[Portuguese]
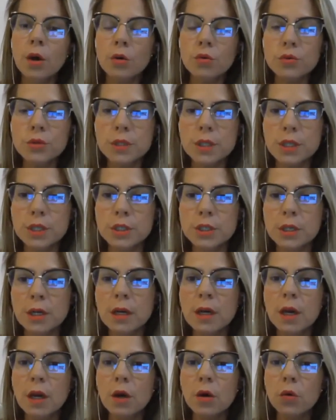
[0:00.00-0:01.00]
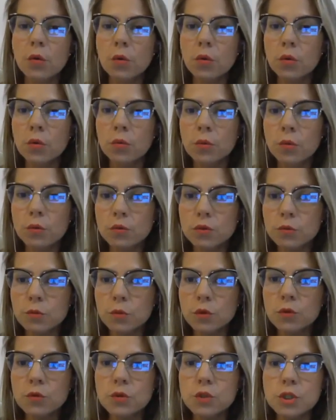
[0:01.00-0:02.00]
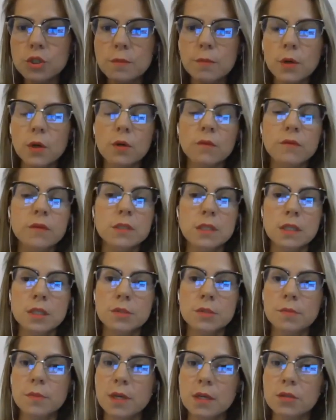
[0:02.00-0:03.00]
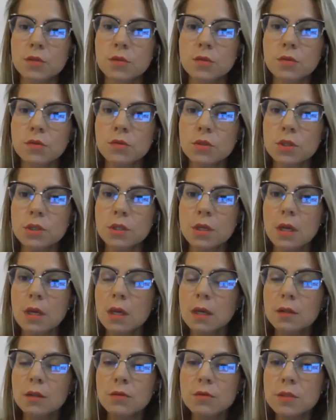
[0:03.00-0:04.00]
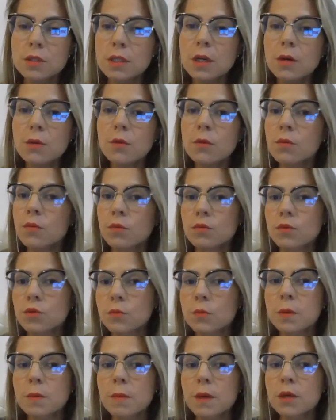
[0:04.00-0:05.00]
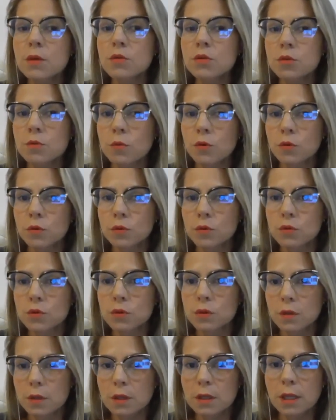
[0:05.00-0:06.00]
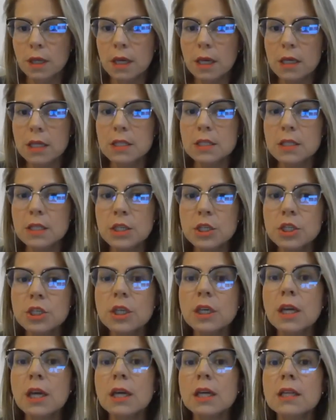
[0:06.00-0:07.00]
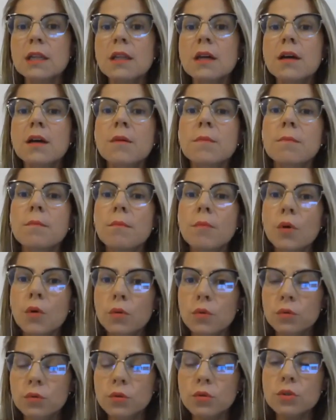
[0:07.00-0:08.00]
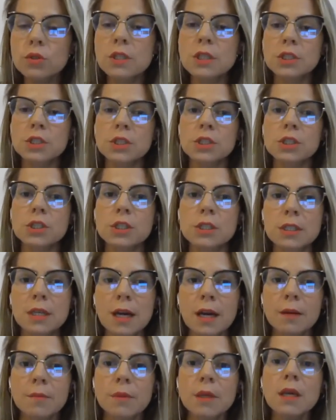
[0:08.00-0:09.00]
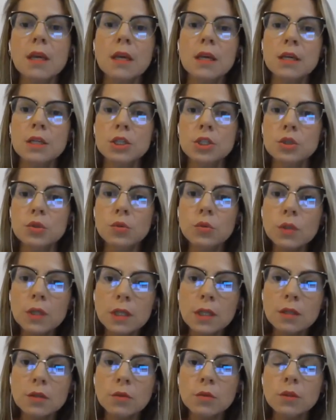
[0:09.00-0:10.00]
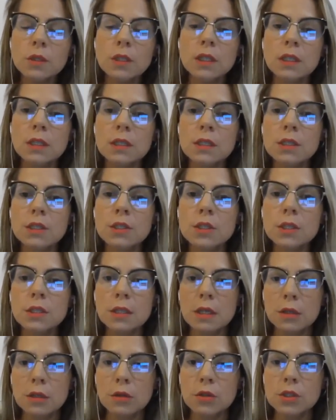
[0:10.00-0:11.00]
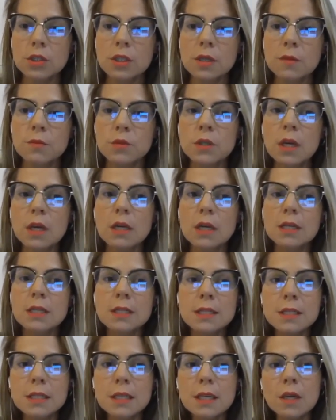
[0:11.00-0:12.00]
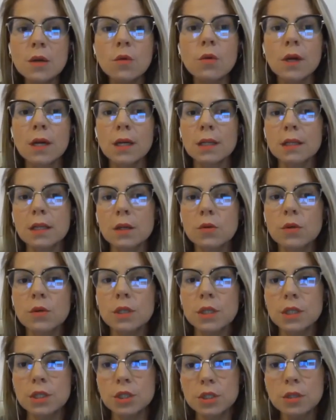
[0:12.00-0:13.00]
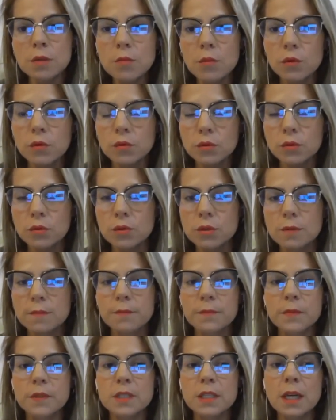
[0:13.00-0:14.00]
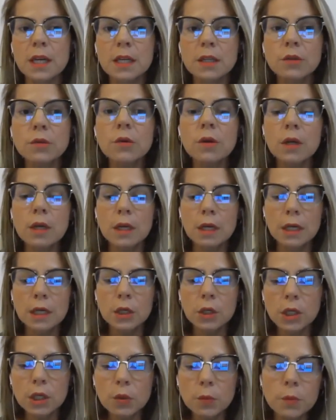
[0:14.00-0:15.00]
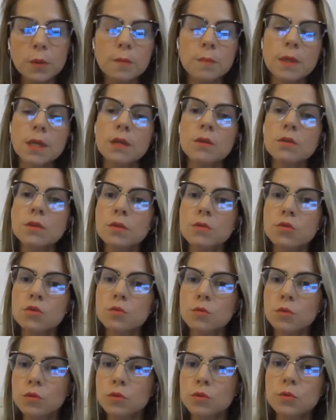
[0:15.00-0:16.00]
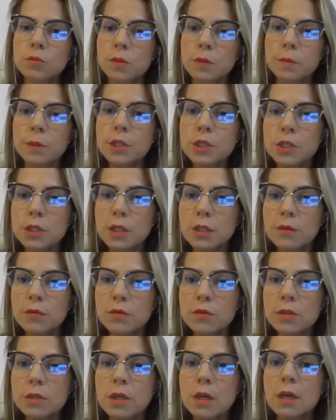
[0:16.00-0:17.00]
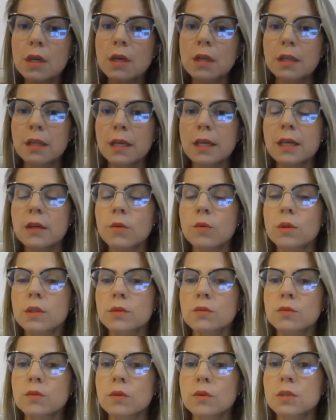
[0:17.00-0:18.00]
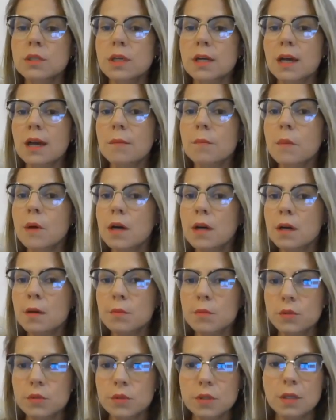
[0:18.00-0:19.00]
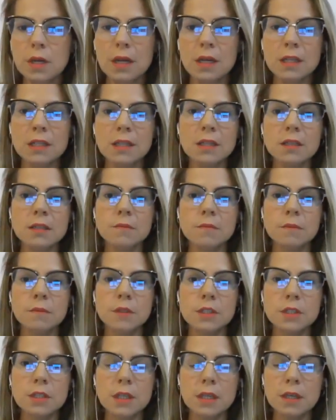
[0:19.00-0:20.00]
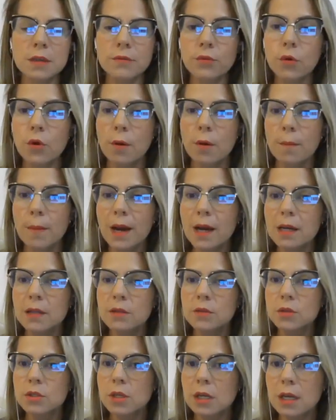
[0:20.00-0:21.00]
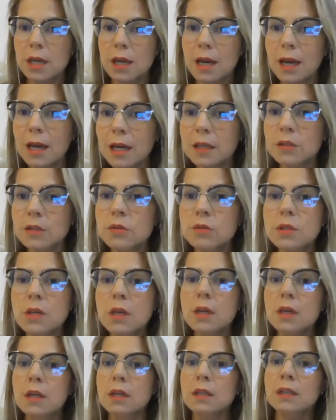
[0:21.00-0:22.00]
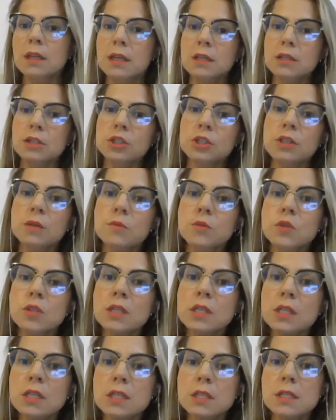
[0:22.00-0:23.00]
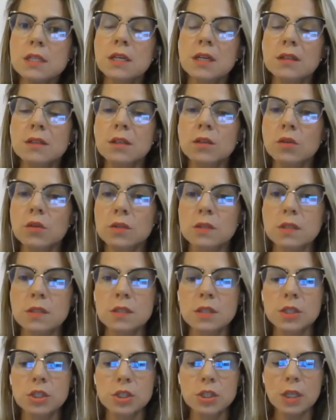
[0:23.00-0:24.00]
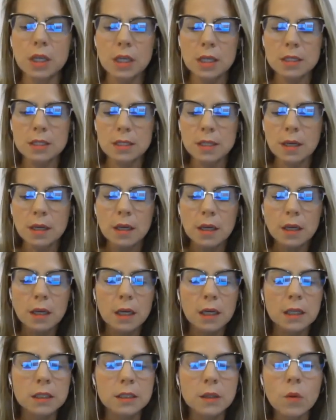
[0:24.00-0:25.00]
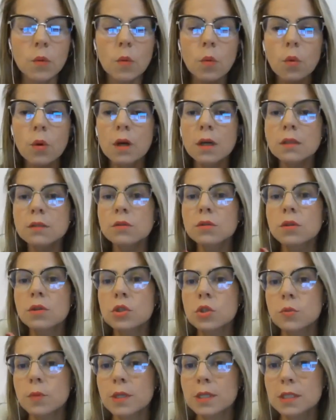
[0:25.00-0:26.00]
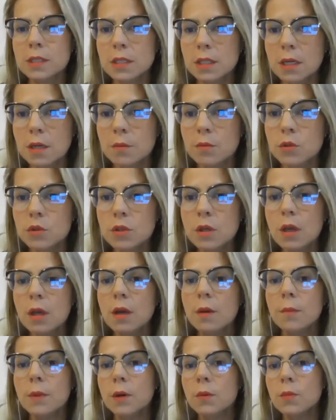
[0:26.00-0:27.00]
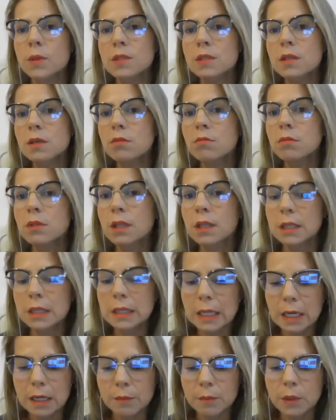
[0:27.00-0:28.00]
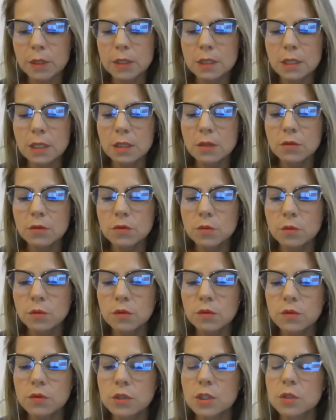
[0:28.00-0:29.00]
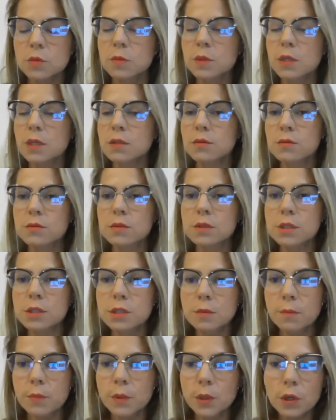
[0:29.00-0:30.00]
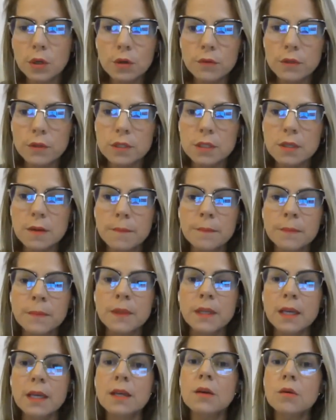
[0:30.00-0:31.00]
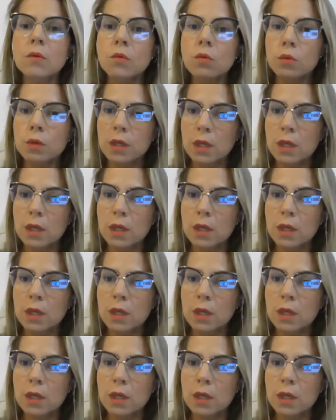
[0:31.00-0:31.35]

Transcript: Ou seja, o, os mundos de provas e expiações não são os primeiros mundos. Né? Existem ainda mundos, a gente sabe, estuda na doutrina que nós temos cinco categorias de mundos certo? E que o primeiro são os mundos primitivos, né? Quando nós acabamos ainda de ser formados, criados, né? estamos iniciando a nossa existência. Então, quando nós passamos para uma segunda etapa, que seriam os mundos de expiações e de provas, né?